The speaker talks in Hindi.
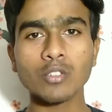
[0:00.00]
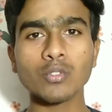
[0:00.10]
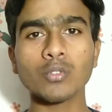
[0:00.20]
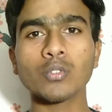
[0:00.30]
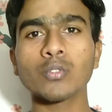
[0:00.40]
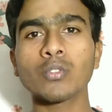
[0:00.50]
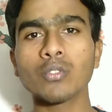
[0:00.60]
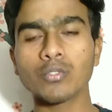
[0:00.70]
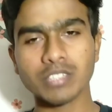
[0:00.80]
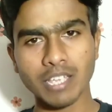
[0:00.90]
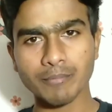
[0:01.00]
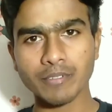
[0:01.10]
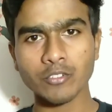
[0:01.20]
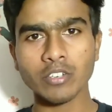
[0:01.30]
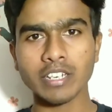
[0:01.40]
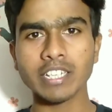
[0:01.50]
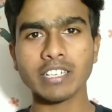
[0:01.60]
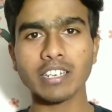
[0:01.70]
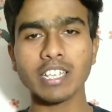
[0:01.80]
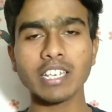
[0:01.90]
तो उससे आपको अर्निंग
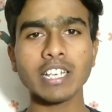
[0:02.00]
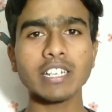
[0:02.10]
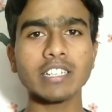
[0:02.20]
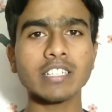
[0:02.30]
करने के लिए